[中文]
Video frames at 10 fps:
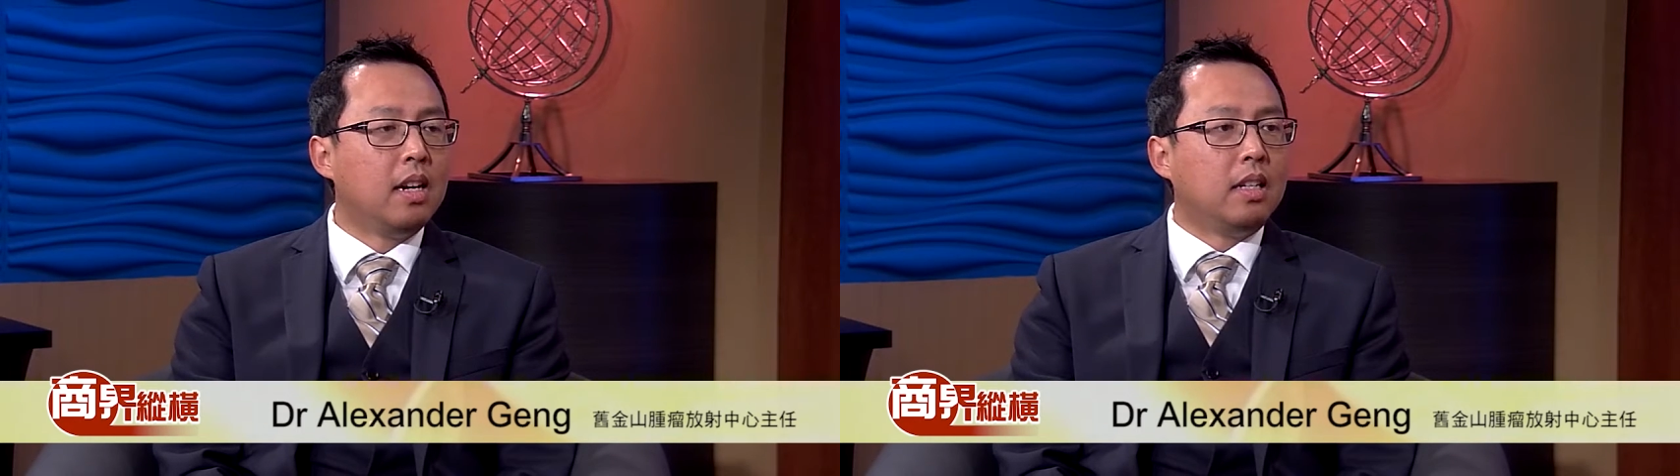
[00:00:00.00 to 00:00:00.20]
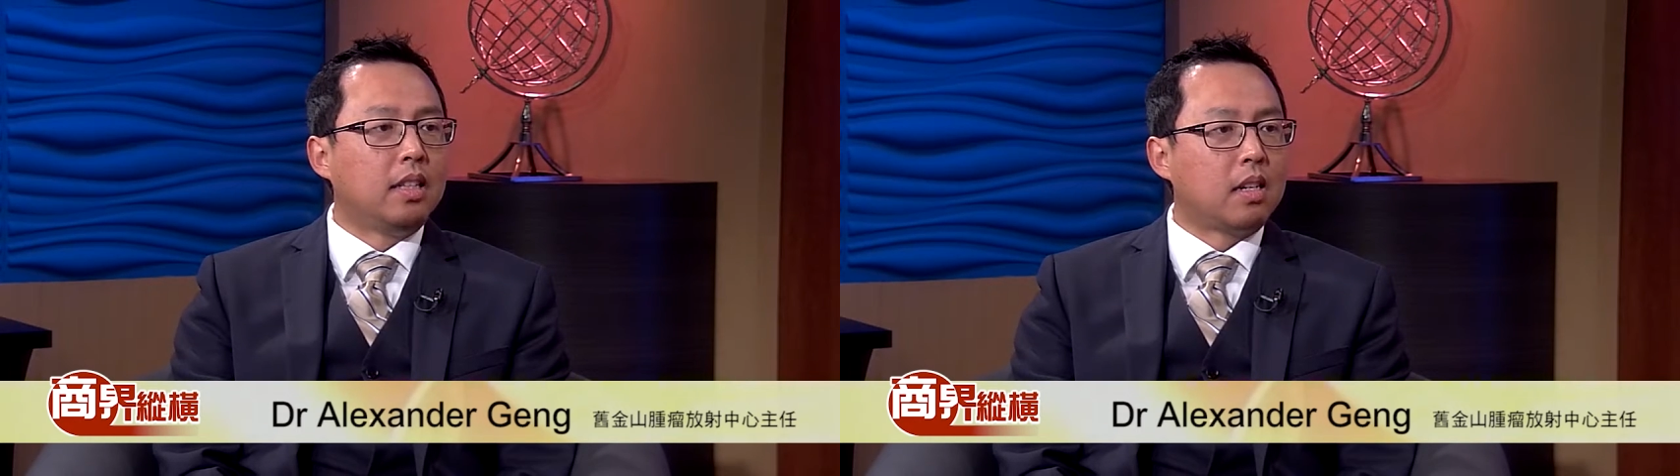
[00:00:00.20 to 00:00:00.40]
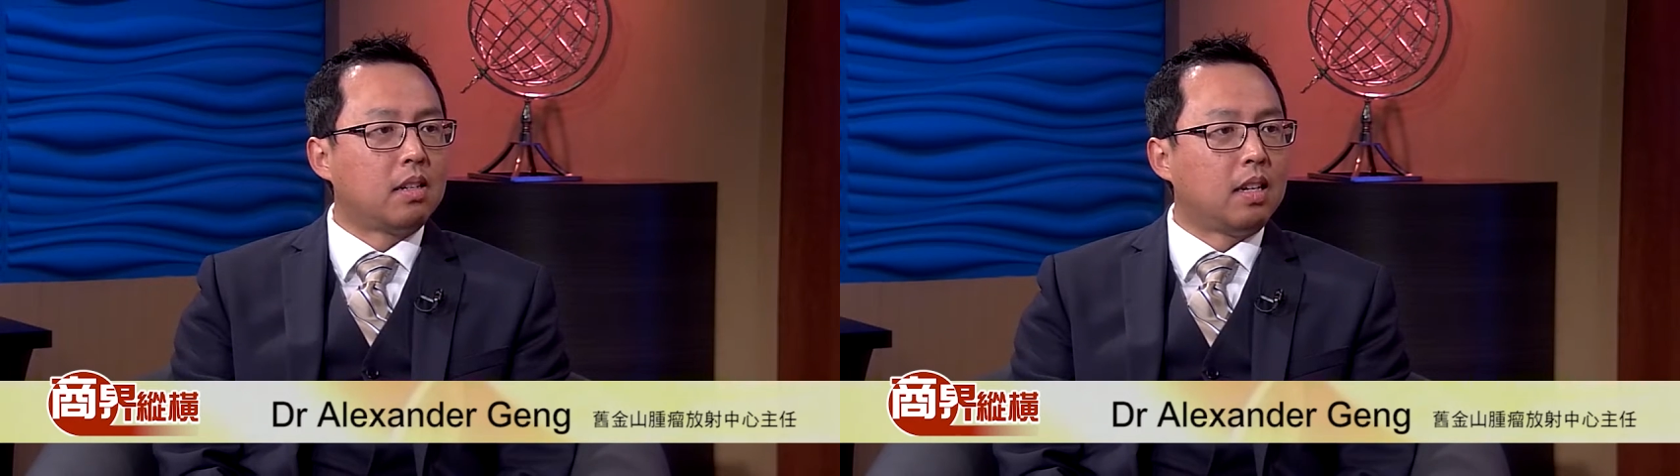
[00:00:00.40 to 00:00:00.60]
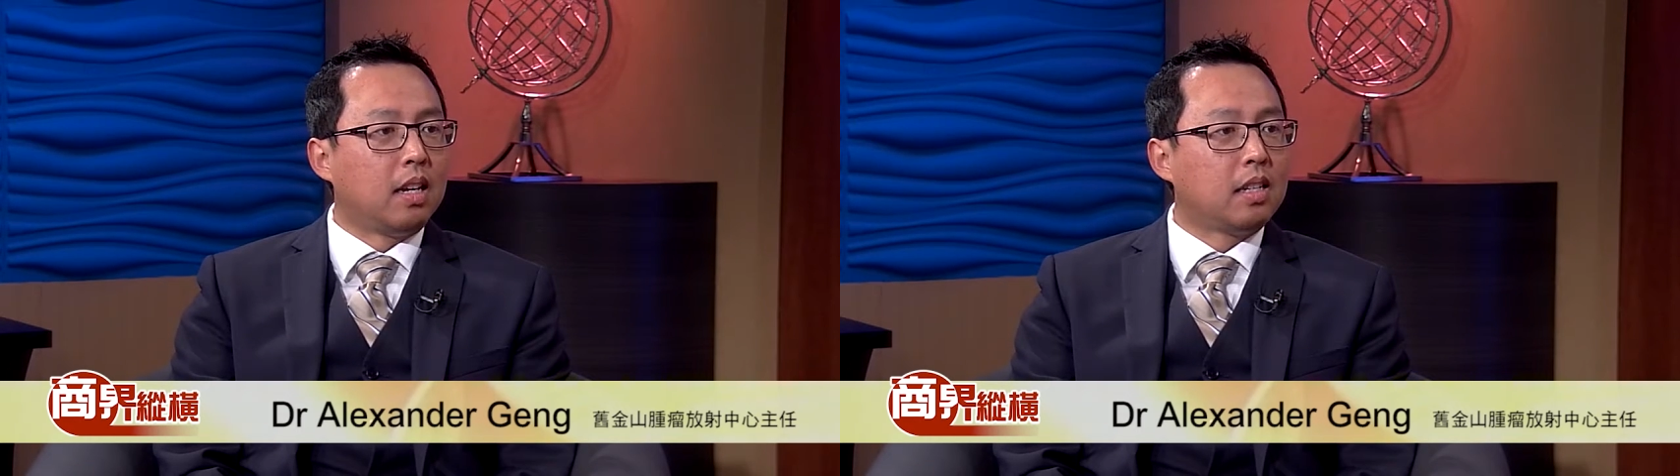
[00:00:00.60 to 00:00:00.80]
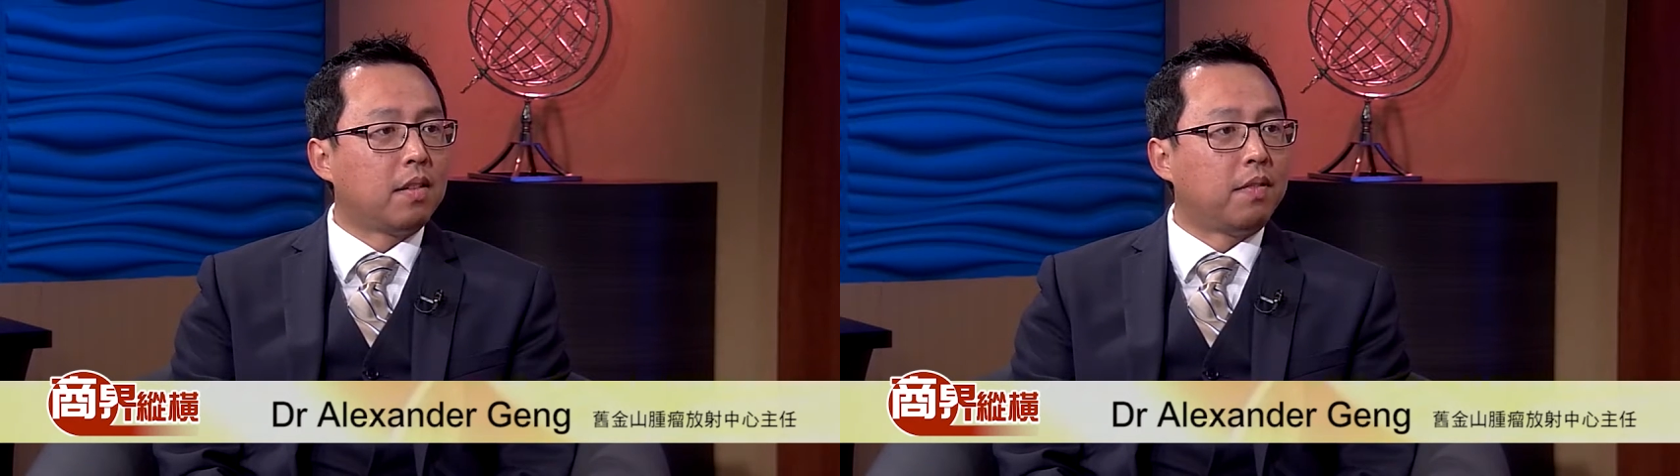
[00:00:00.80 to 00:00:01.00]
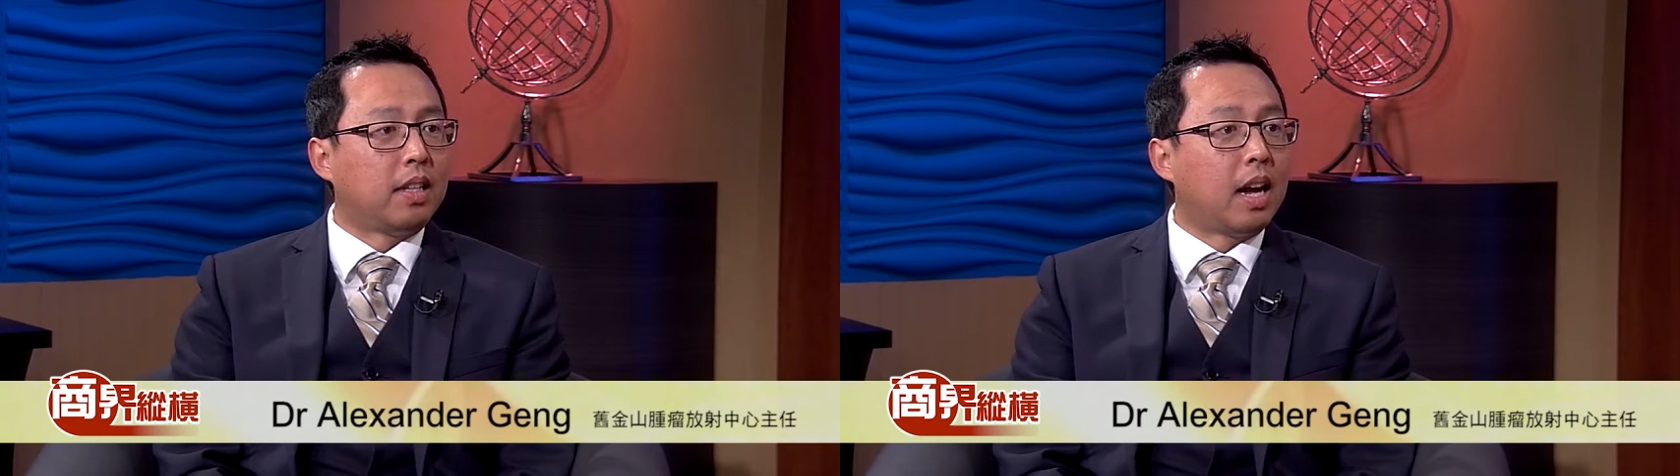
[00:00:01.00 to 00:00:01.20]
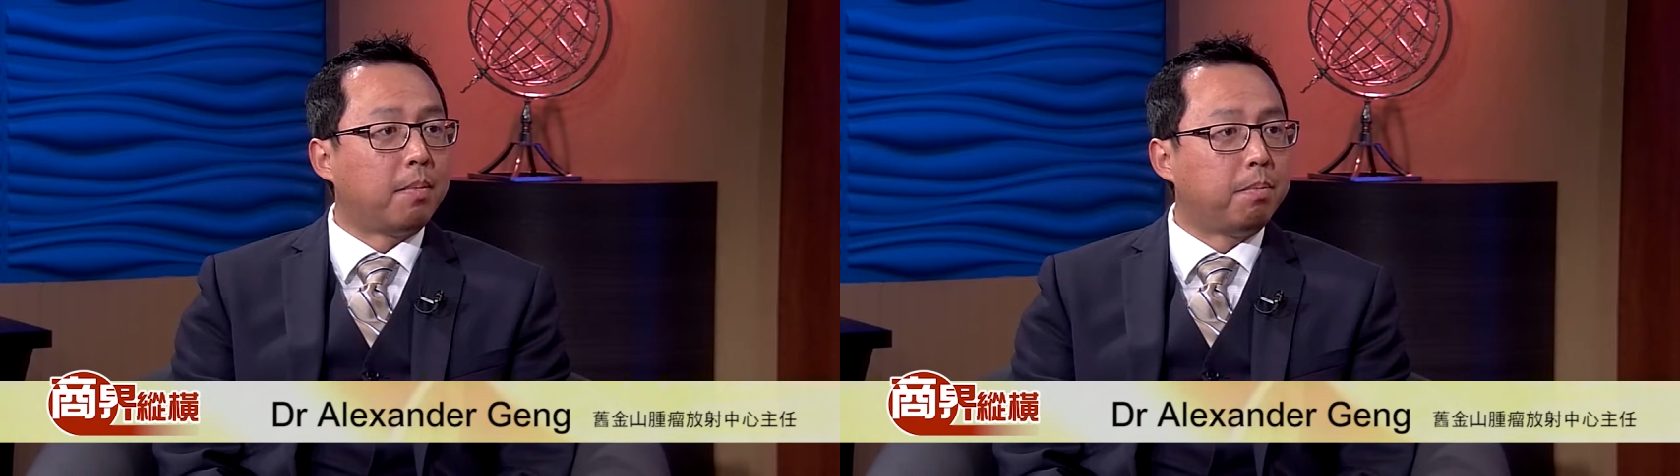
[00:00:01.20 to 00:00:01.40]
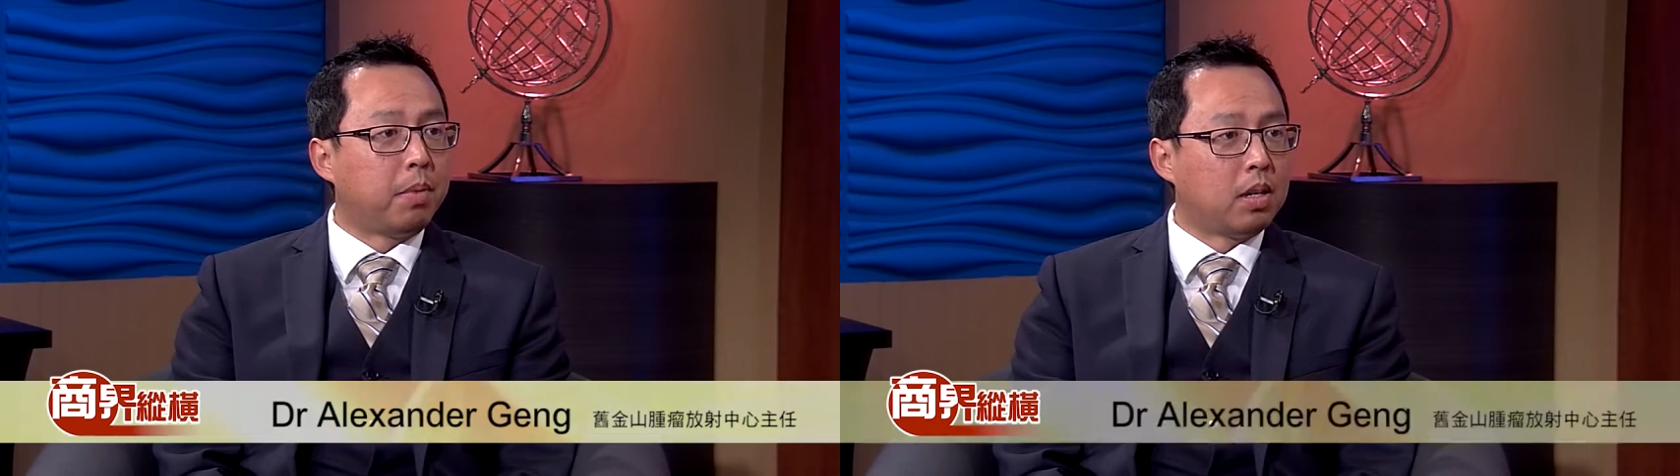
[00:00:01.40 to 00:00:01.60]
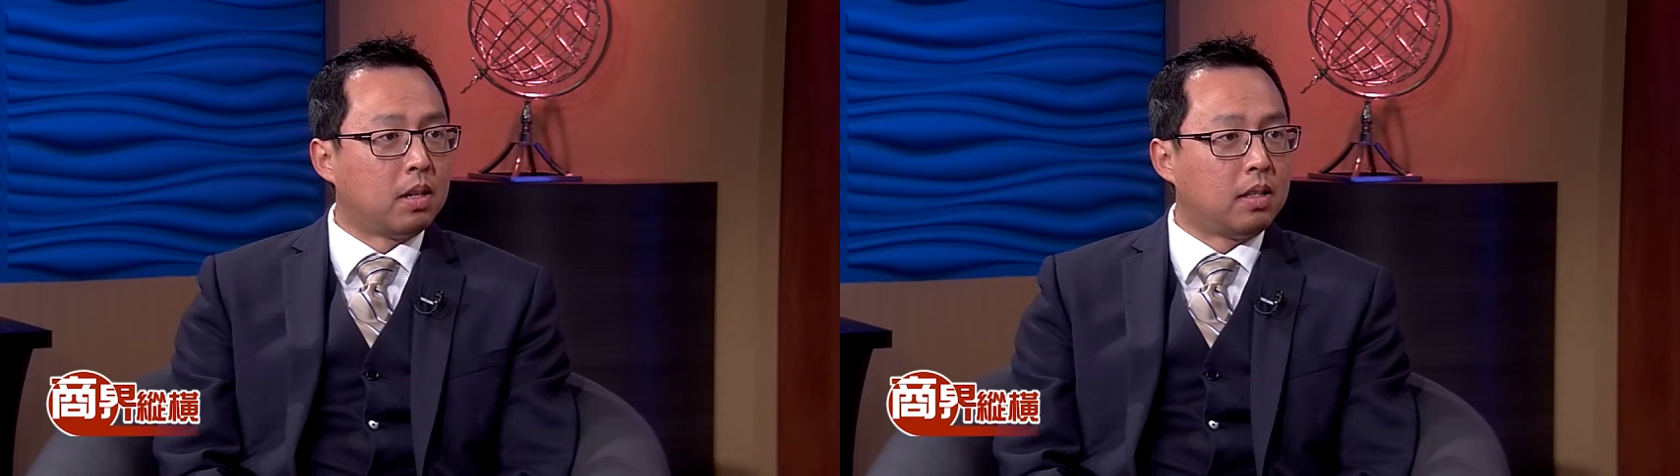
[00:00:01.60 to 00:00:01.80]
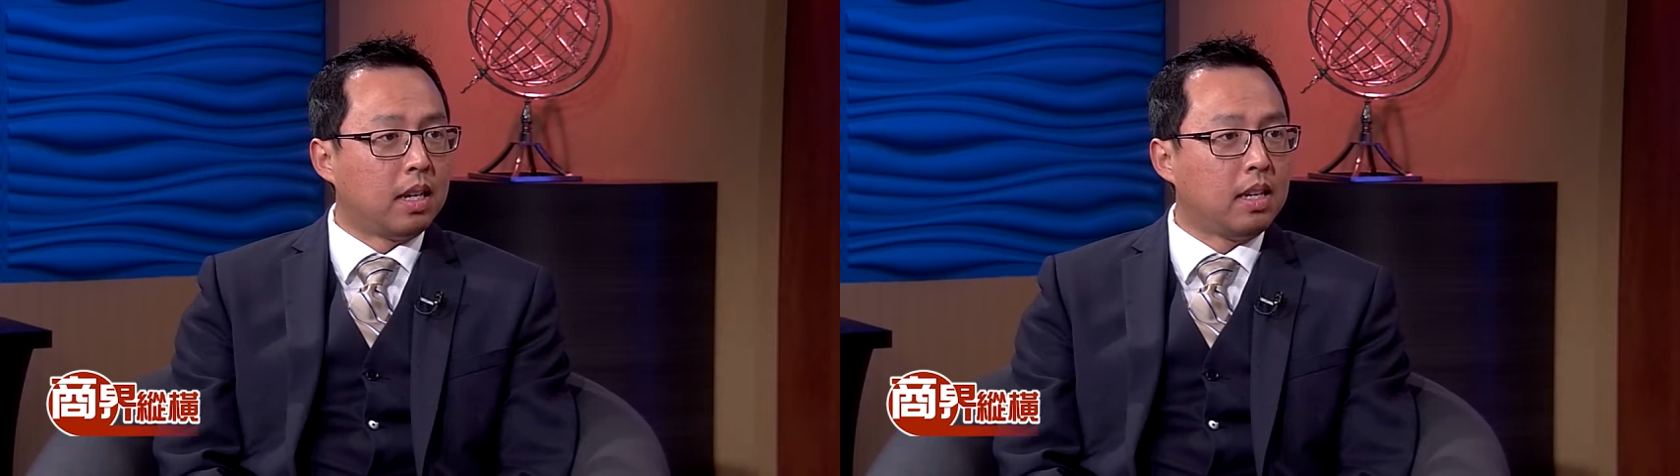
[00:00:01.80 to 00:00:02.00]
但是前列腺肥大和
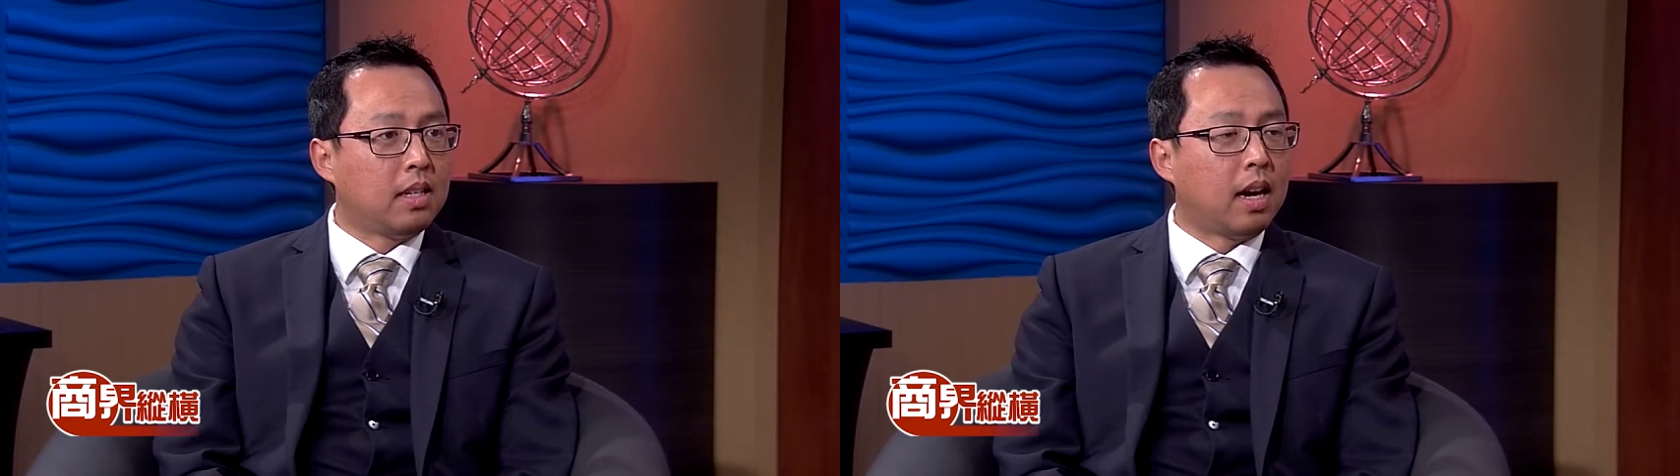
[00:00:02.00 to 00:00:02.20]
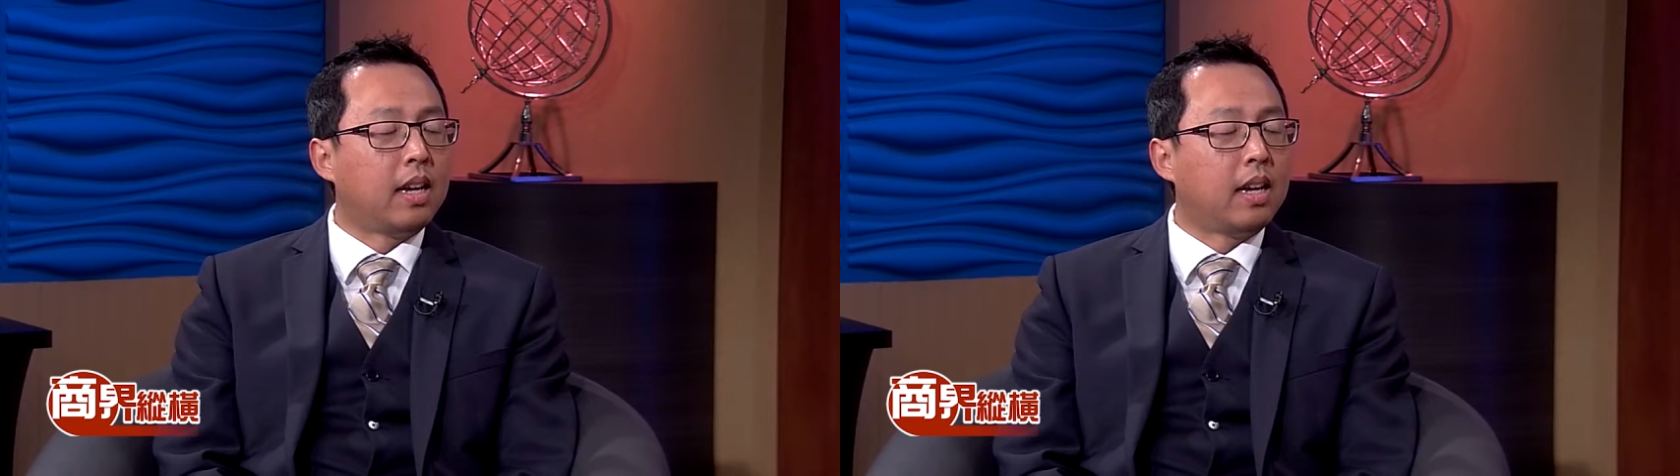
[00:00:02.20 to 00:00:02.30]
前列腺癌